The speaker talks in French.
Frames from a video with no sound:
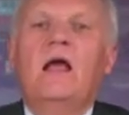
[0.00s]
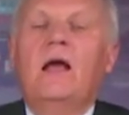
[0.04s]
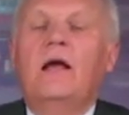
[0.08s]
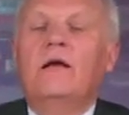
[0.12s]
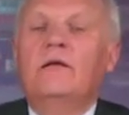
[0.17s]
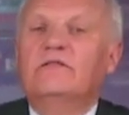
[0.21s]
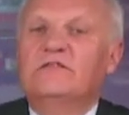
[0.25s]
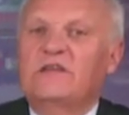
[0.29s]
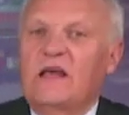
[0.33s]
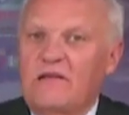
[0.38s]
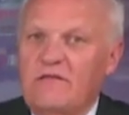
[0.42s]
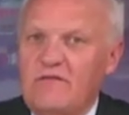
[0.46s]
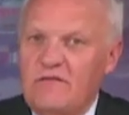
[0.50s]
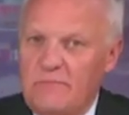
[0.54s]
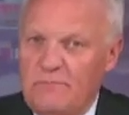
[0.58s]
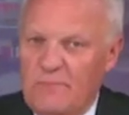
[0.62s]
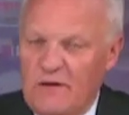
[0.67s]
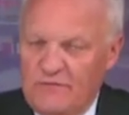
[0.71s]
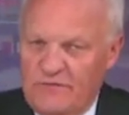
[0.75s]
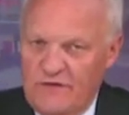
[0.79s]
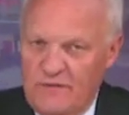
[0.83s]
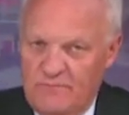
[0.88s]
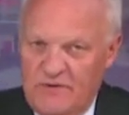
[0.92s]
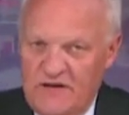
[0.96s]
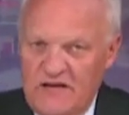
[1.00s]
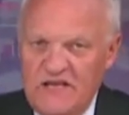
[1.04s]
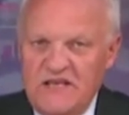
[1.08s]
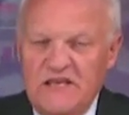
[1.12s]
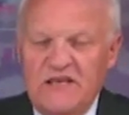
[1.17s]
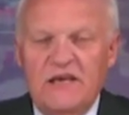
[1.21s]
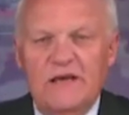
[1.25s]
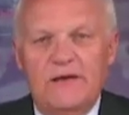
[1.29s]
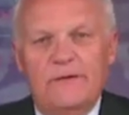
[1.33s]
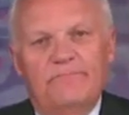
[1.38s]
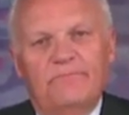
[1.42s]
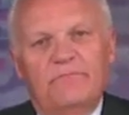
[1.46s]
Ça n'avait pas fait
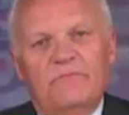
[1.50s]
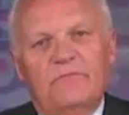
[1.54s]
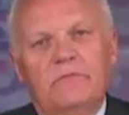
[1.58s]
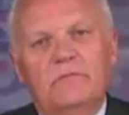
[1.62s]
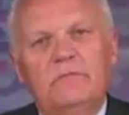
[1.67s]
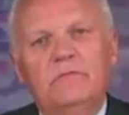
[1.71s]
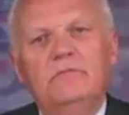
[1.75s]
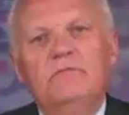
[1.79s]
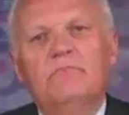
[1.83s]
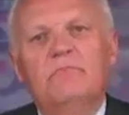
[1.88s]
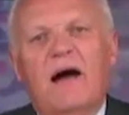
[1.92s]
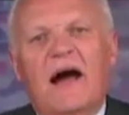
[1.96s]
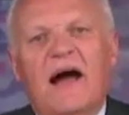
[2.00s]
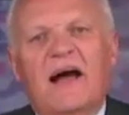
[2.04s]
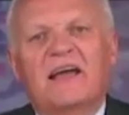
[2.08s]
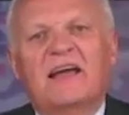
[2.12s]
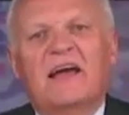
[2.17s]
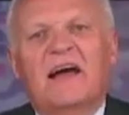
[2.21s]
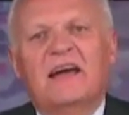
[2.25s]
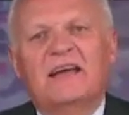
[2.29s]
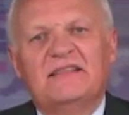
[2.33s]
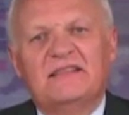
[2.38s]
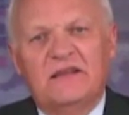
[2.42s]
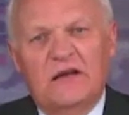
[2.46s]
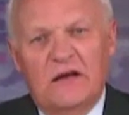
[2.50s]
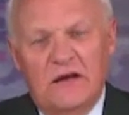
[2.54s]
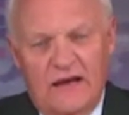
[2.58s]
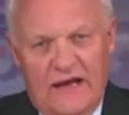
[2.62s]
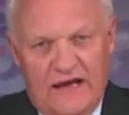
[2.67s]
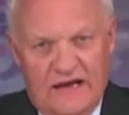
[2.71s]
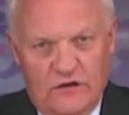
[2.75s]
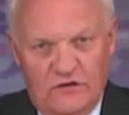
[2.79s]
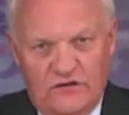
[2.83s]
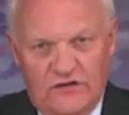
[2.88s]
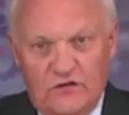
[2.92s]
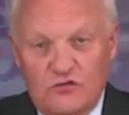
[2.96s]
plier là, hein,
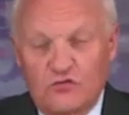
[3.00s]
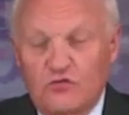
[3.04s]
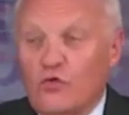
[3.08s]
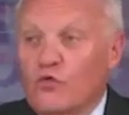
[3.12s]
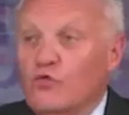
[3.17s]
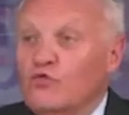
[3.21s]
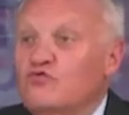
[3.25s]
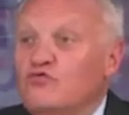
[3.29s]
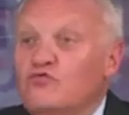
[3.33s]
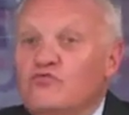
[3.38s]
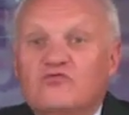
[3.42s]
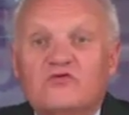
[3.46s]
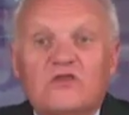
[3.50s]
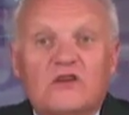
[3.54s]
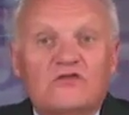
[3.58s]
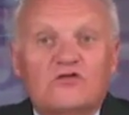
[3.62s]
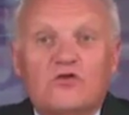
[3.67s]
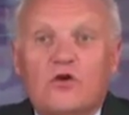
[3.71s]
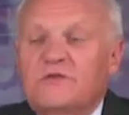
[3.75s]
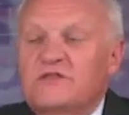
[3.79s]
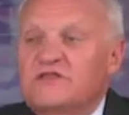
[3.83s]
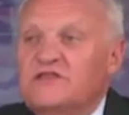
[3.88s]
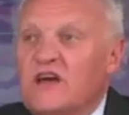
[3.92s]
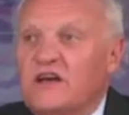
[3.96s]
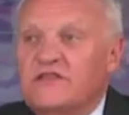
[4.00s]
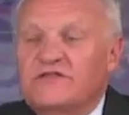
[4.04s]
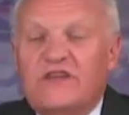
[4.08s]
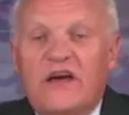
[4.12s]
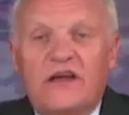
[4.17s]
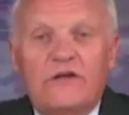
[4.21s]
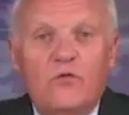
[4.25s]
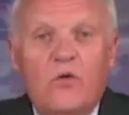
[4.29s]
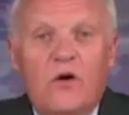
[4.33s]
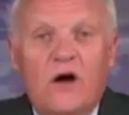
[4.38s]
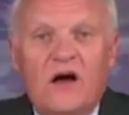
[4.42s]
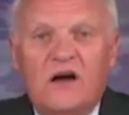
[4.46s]
que cette, commissaire
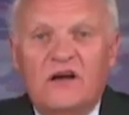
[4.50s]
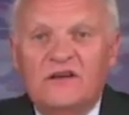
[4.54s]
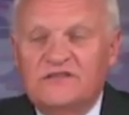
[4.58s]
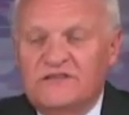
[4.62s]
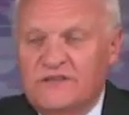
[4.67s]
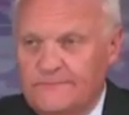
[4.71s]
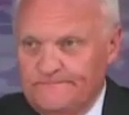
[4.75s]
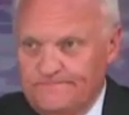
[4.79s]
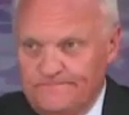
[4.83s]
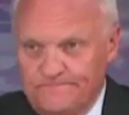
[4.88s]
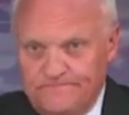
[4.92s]
danoise